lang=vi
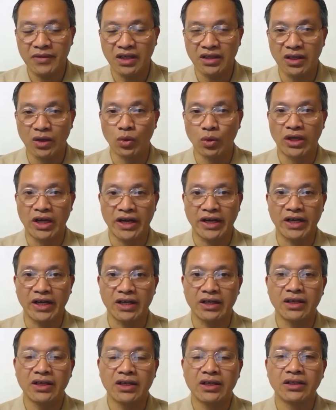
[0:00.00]
điều luật này
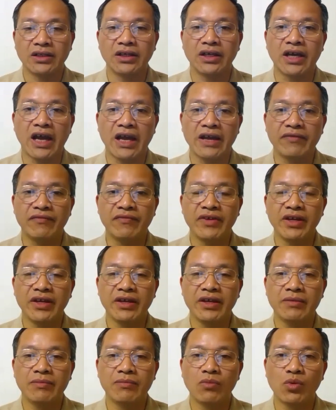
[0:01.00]
á thì cái hành
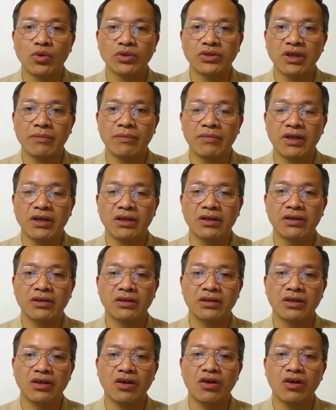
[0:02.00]
vi mua dâm á,